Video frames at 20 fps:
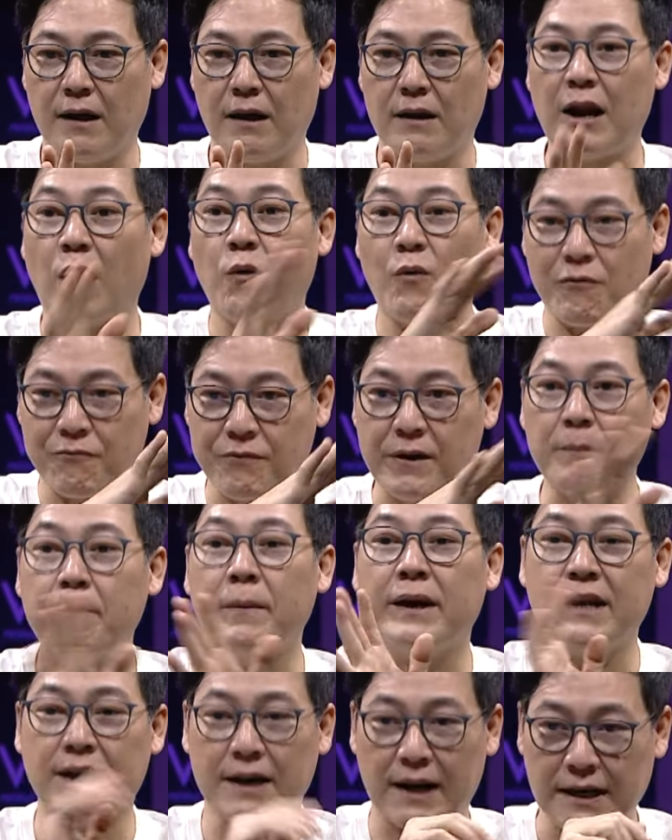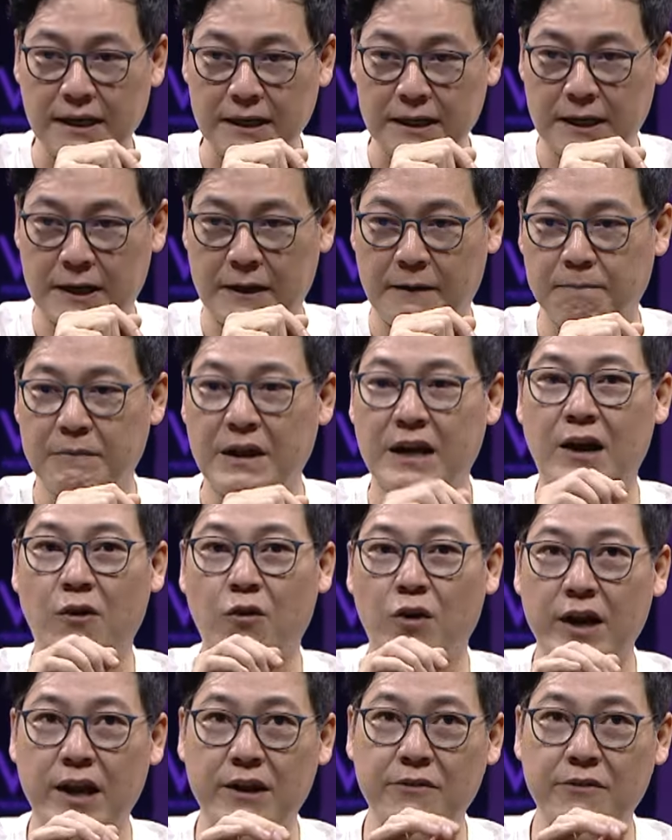เราฝึกเหมือนอย่างนั้นเลย แล้วเราก็ได้